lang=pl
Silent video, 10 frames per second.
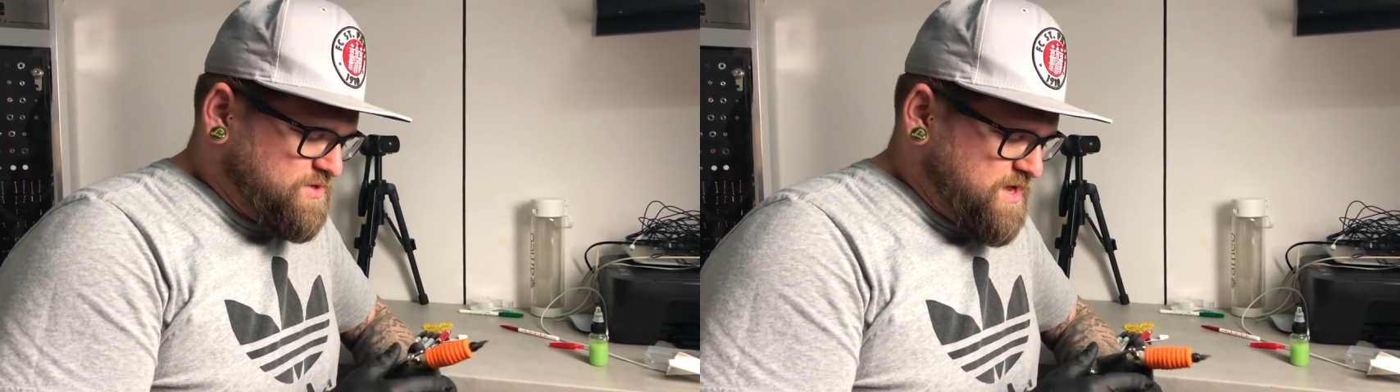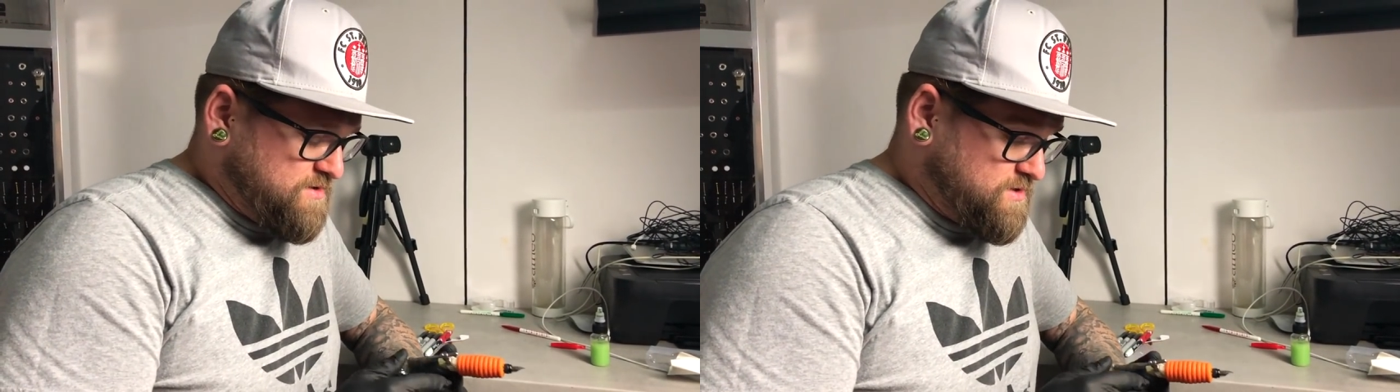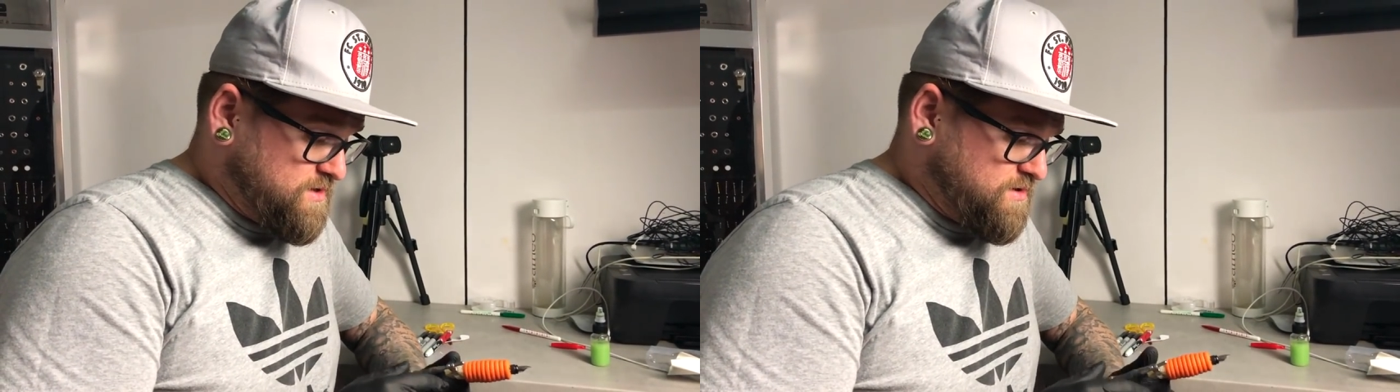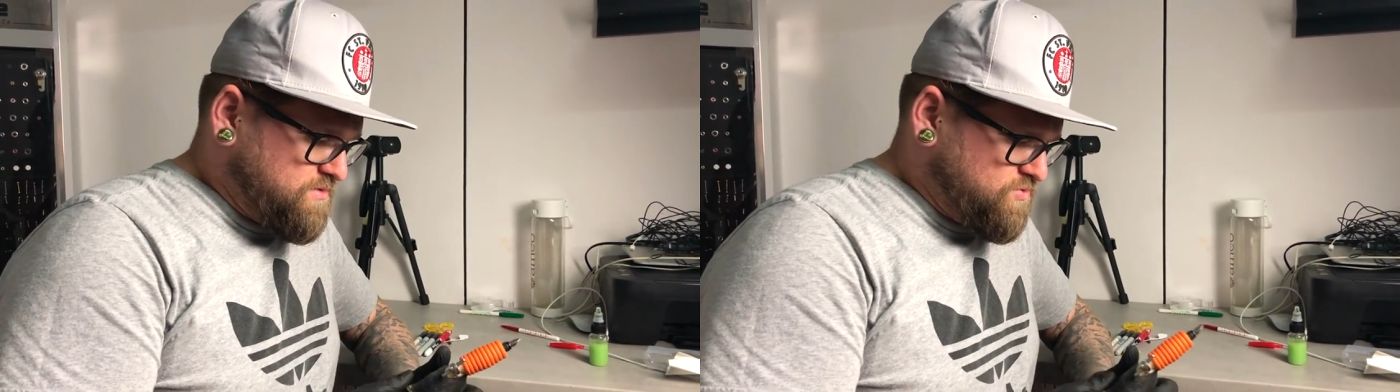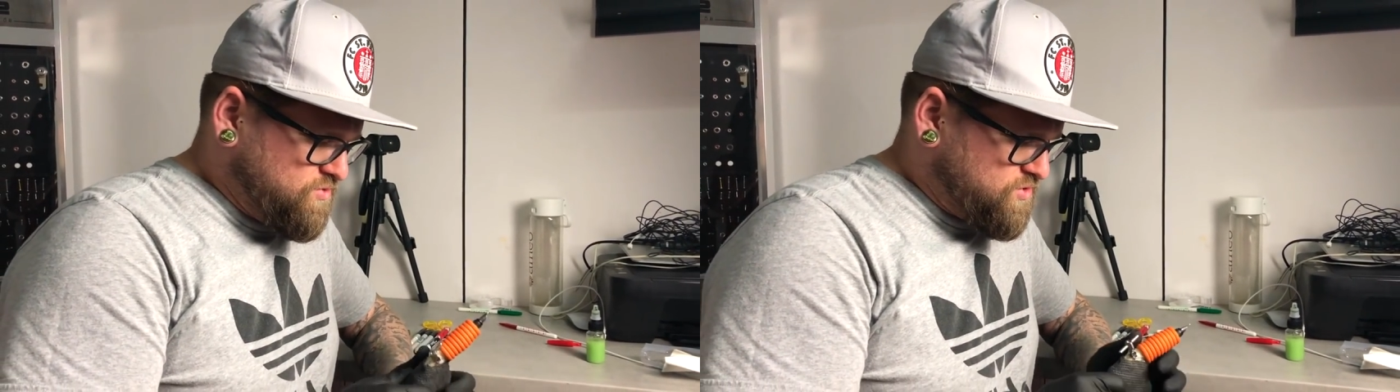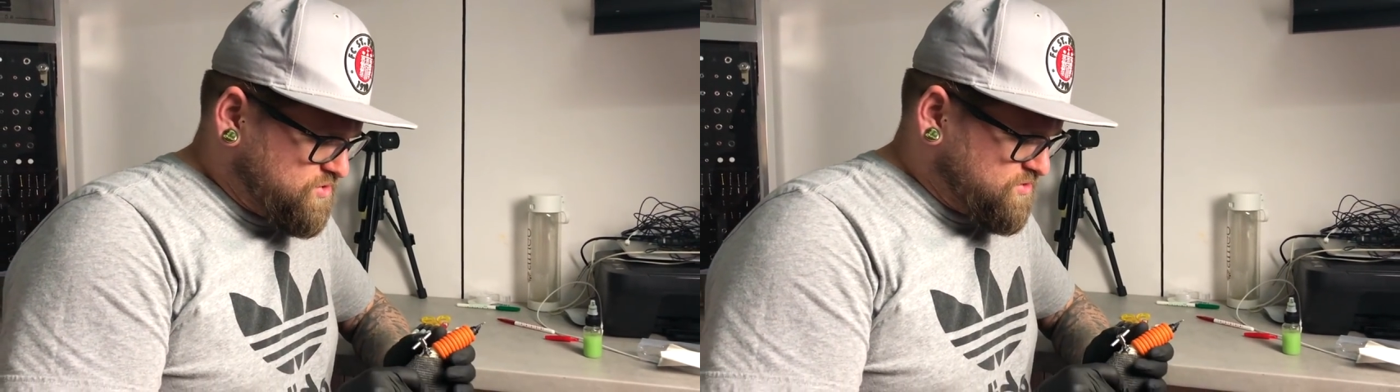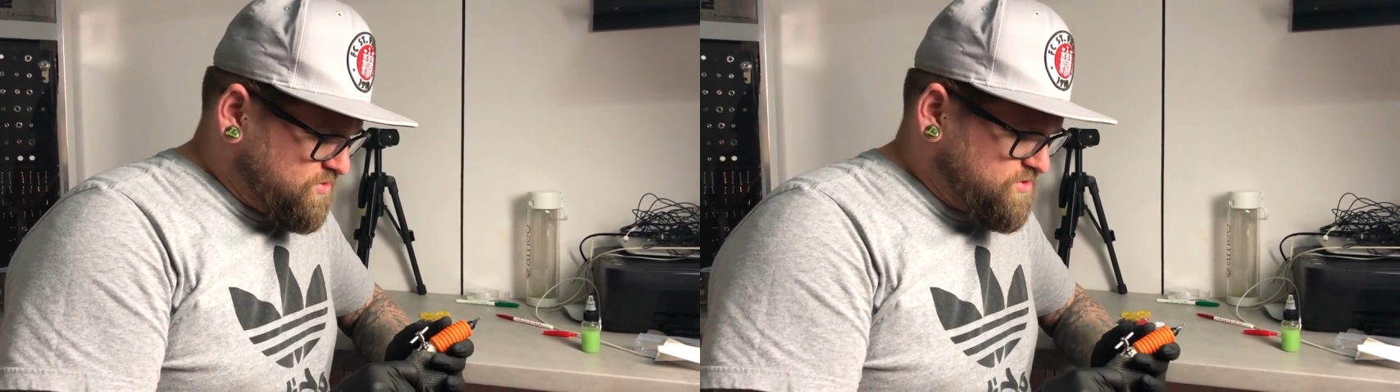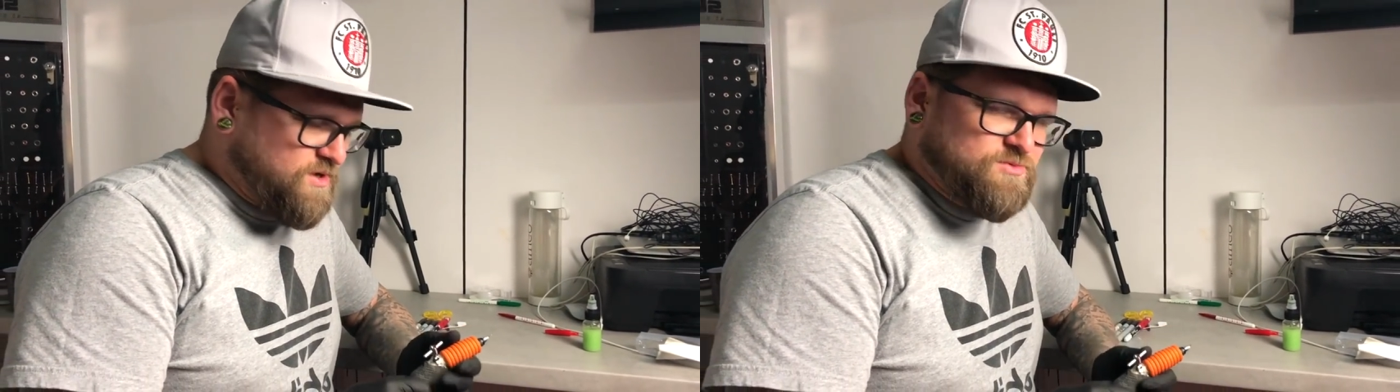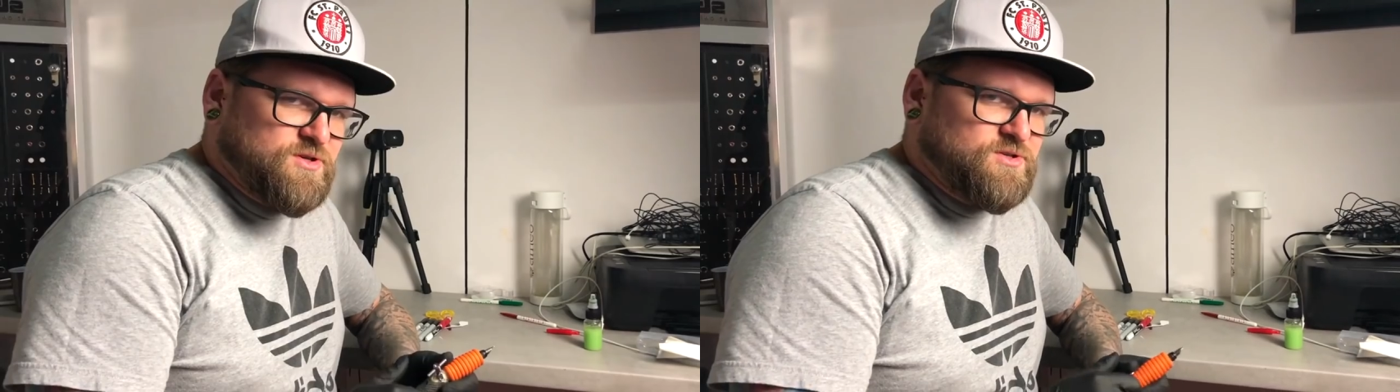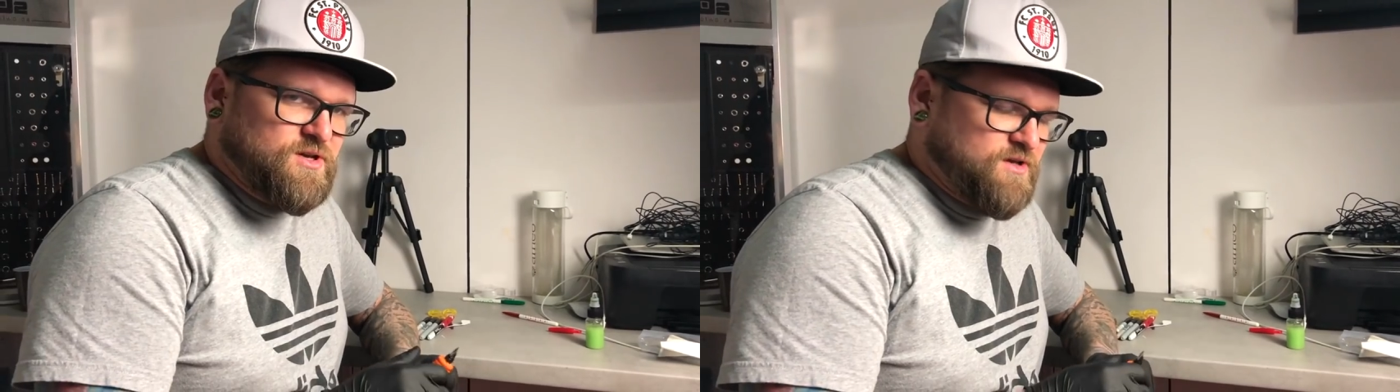Myślałem, że już coś tam
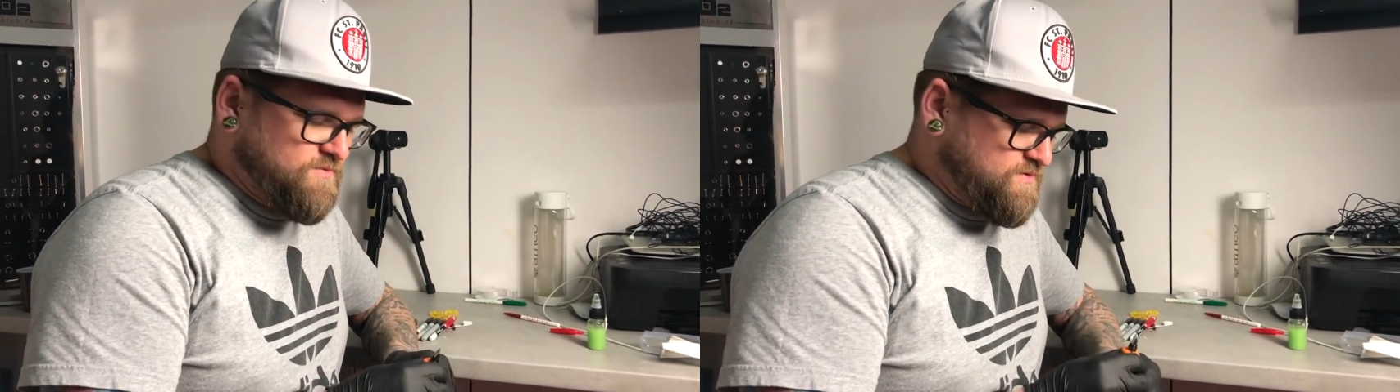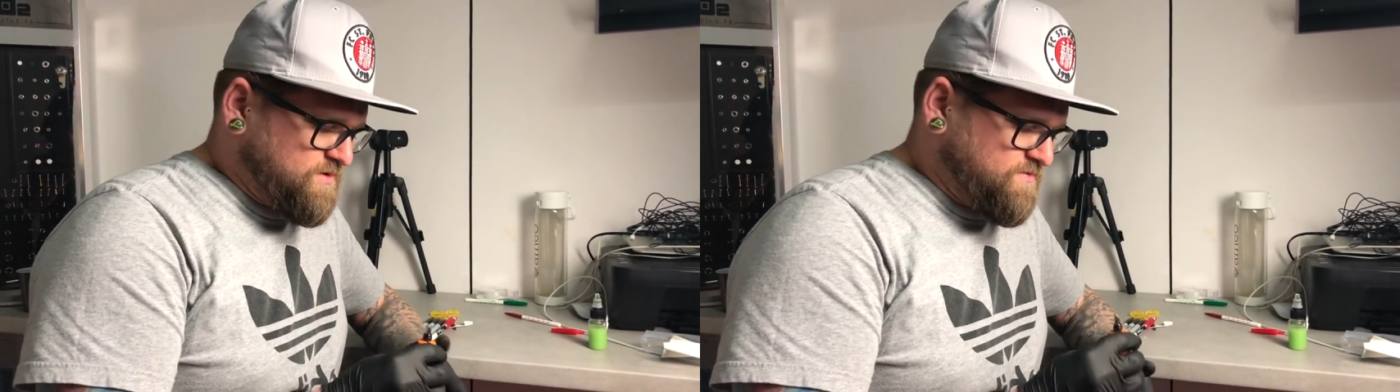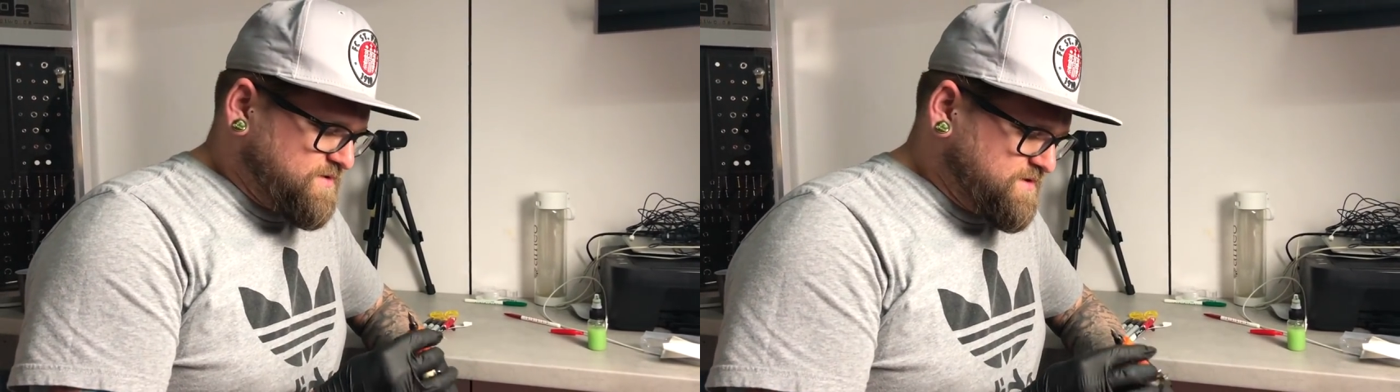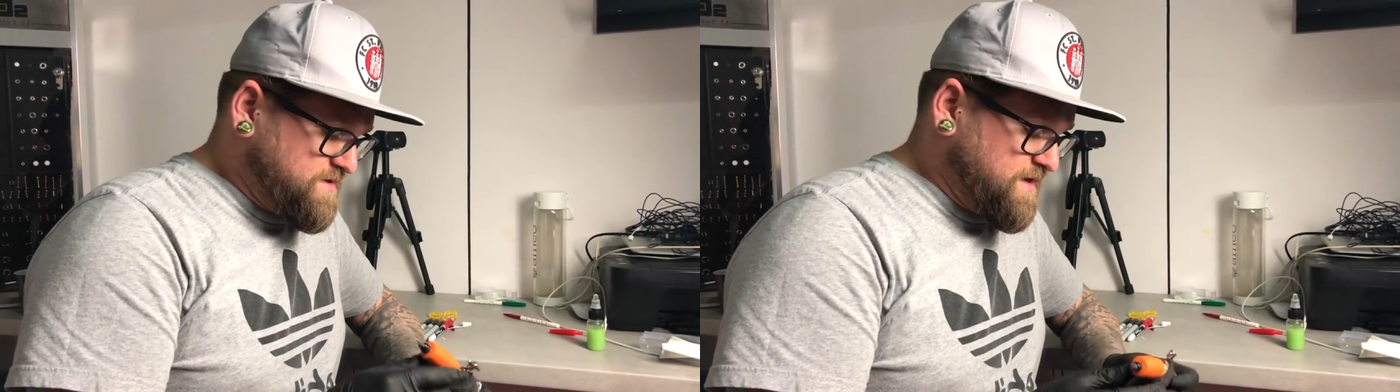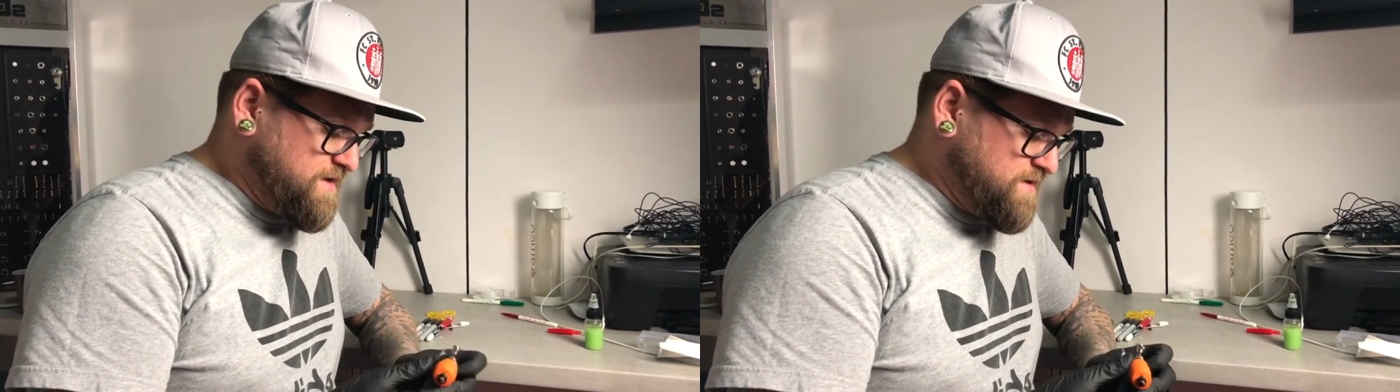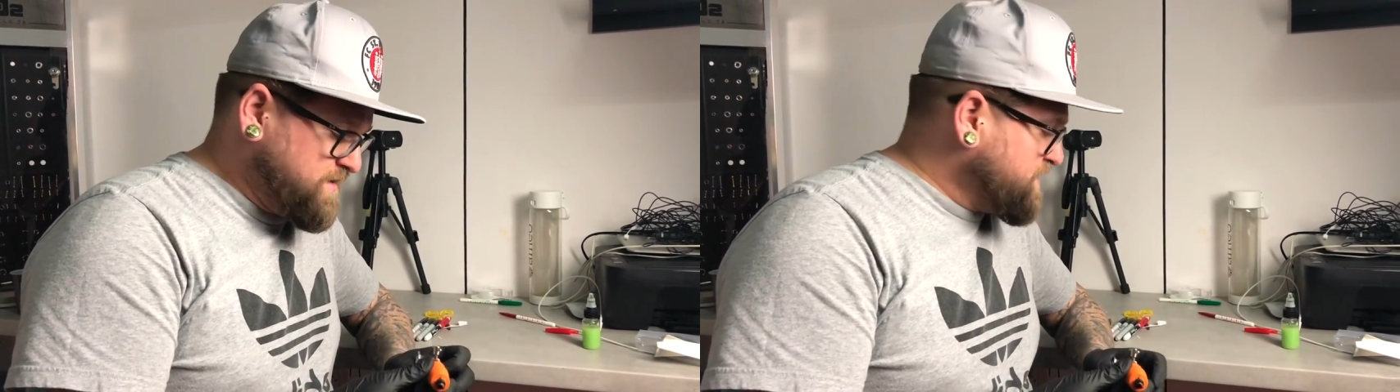się dzieje w tej kwestii, ale